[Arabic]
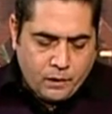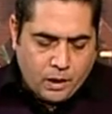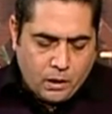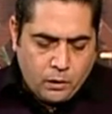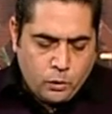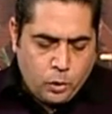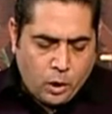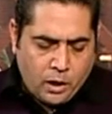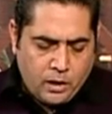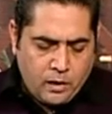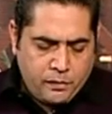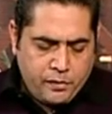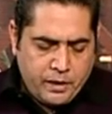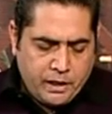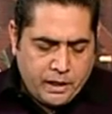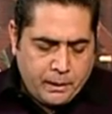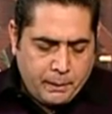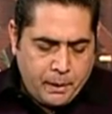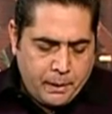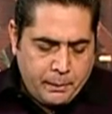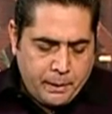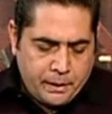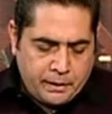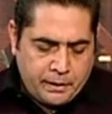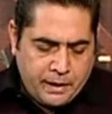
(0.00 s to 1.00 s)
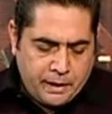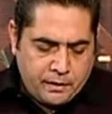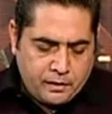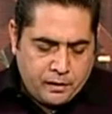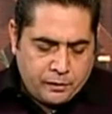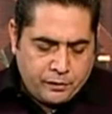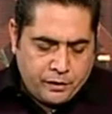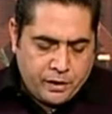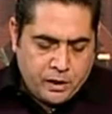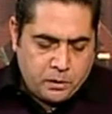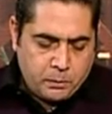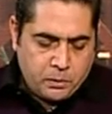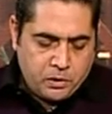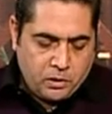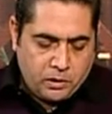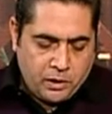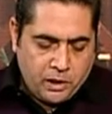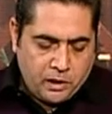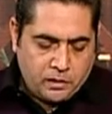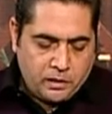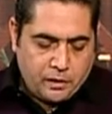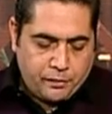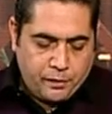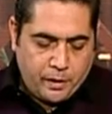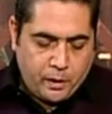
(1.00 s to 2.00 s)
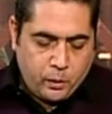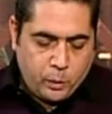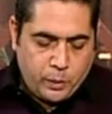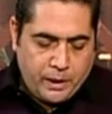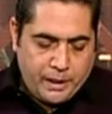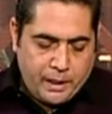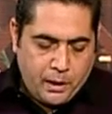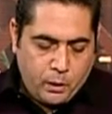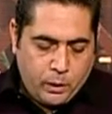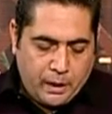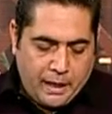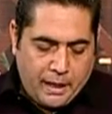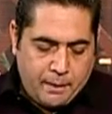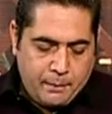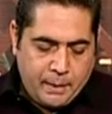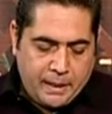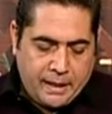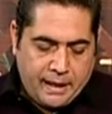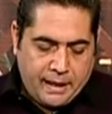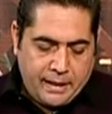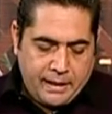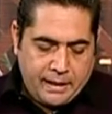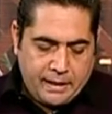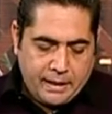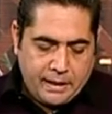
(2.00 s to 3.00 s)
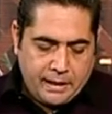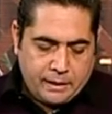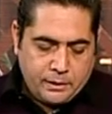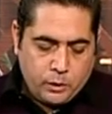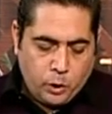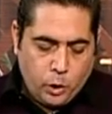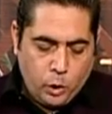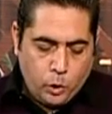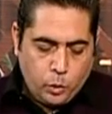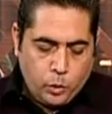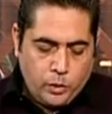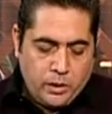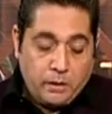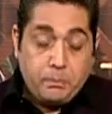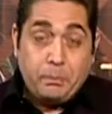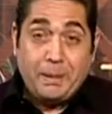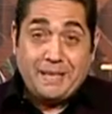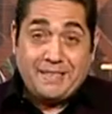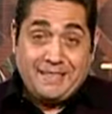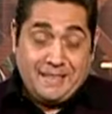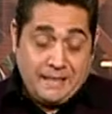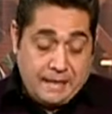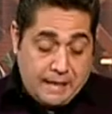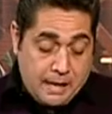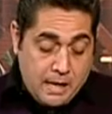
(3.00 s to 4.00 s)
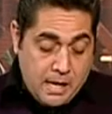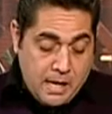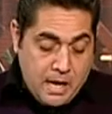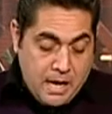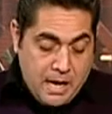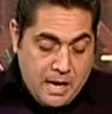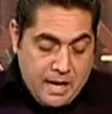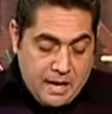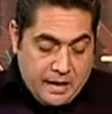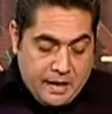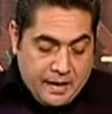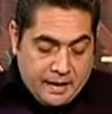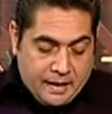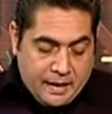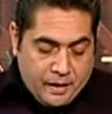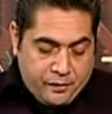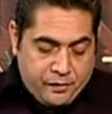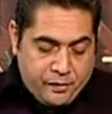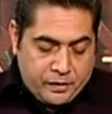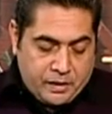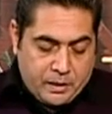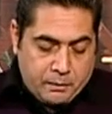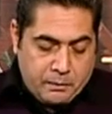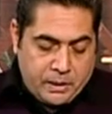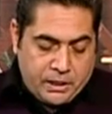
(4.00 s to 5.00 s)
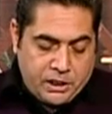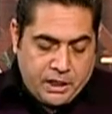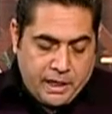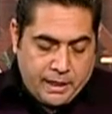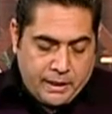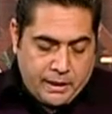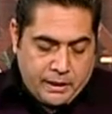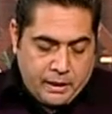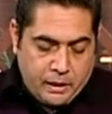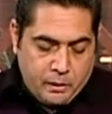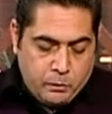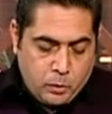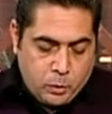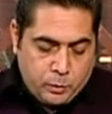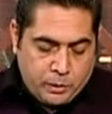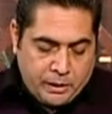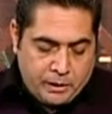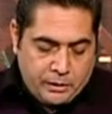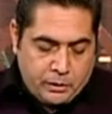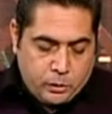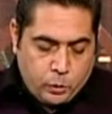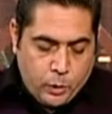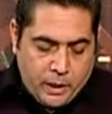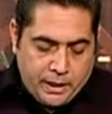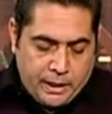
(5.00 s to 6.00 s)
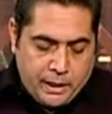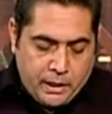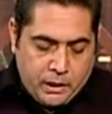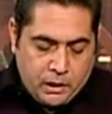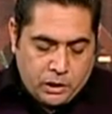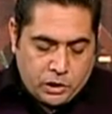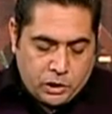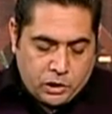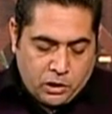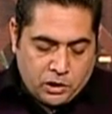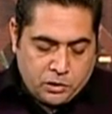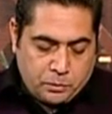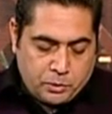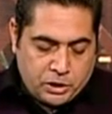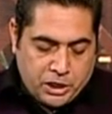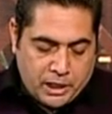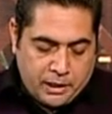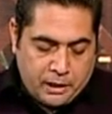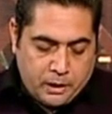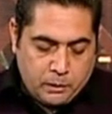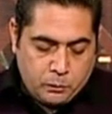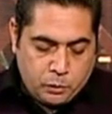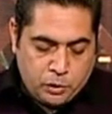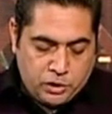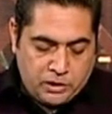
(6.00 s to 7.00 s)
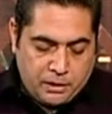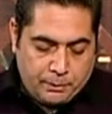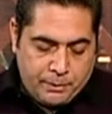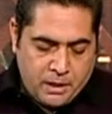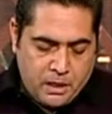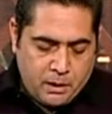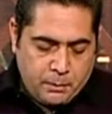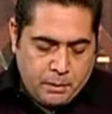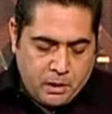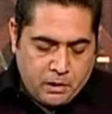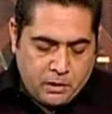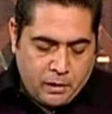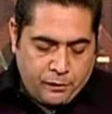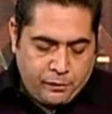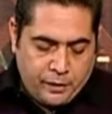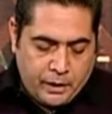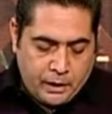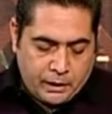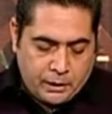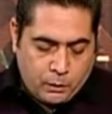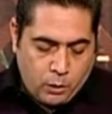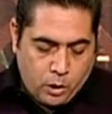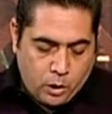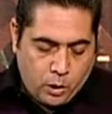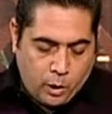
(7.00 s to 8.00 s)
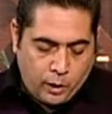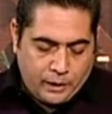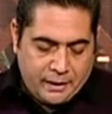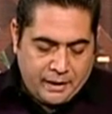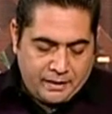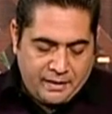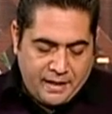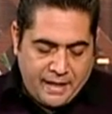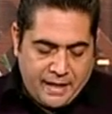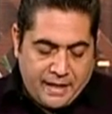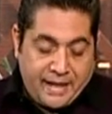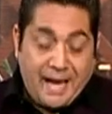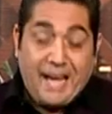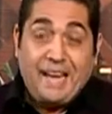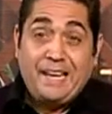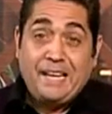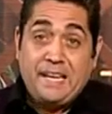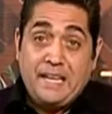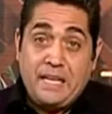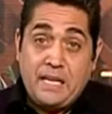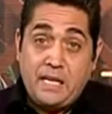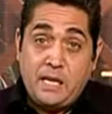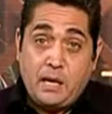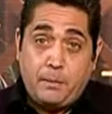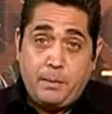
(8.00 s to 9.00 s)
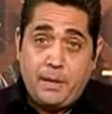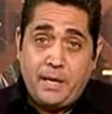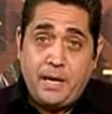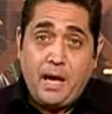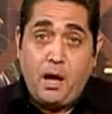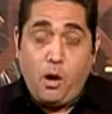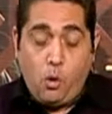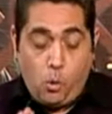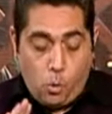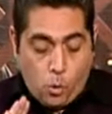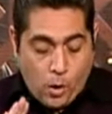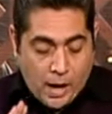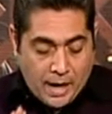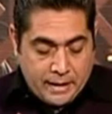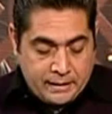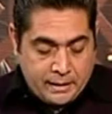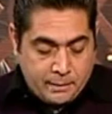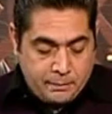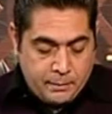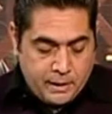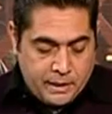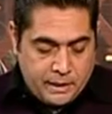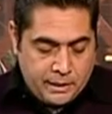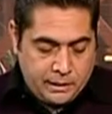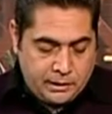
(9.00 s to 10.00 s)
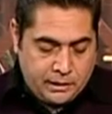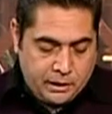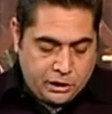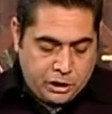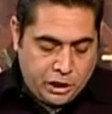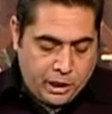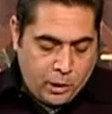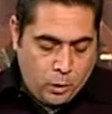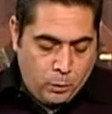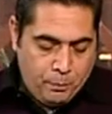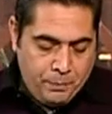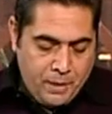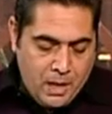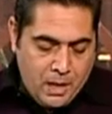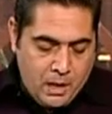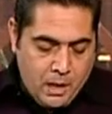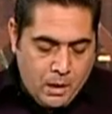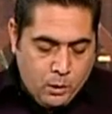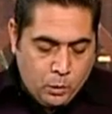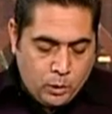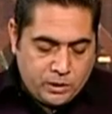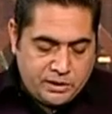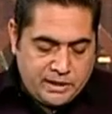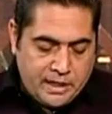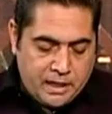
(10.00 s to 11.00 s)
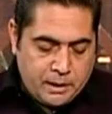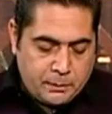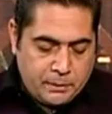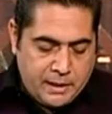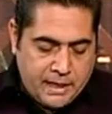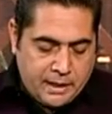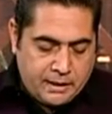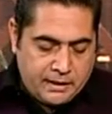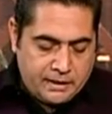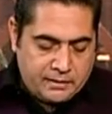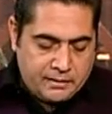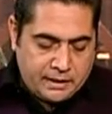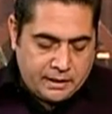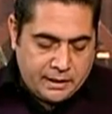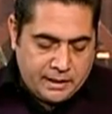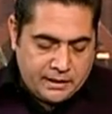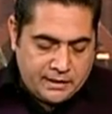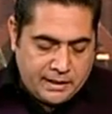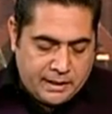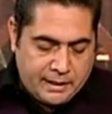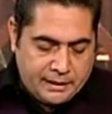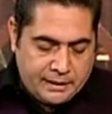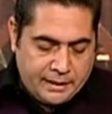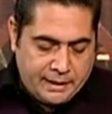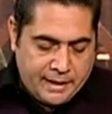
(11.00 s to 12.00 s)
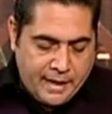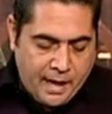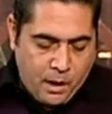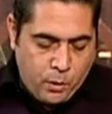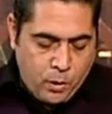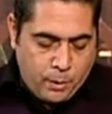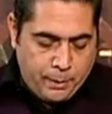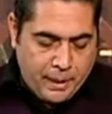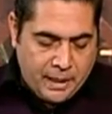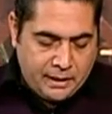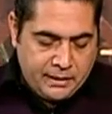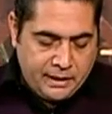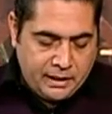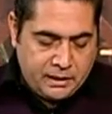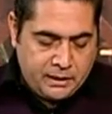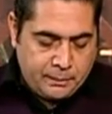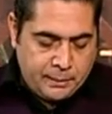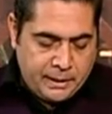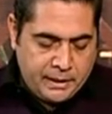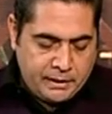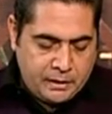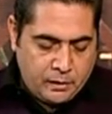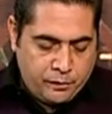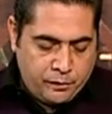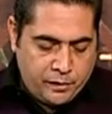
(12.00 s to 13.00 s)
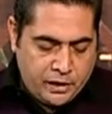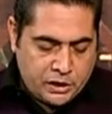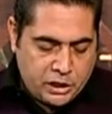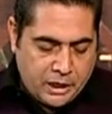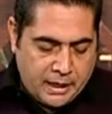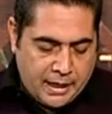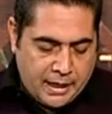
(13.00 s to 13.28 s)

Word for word: تعرف الإيجابية بأنها التفكير بطريقة تفاؤلية والعمل على إيجاد الحلول البديلة لكافة المشاكل اللي ممكن تواجه الأشخاص بشكل مستمر بالإضافة إلى توقع النتائج الإيجابية وعدم التشاؤم وذلك من أجل التركيز على النجاح وإبعاد احتمالية الفشل